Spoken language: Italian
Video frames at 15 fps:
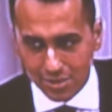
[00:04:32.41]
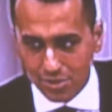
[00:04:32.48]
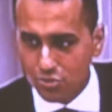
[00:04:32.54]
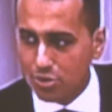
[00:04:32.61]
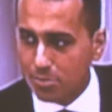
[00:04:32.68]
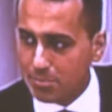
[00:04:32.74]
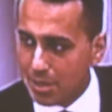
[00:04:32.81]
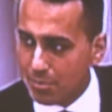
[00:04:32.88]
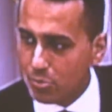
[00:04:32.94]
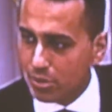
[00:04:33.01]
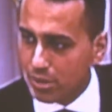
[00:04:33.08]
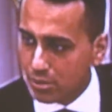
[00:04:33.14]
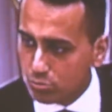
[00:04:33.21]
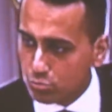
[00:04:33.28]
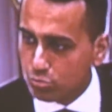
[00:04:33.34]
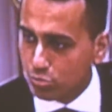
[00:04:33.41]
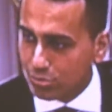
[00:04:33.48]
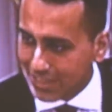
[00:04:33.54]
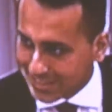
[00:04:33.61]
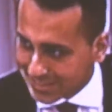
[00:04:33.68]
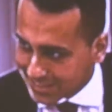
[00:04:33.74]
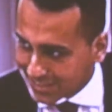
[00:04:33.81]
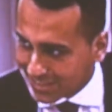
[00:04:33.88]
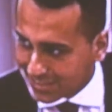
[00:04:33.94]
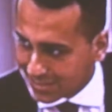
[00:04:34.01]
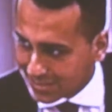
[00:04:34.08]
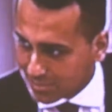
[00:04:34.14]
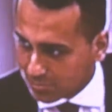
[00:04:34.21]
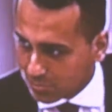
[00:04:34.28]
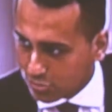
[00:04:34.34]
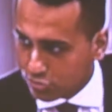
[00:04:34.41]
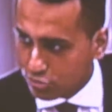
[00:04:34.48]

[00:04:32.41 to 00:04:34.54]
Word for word: ci abbiamo creduto tantissimo,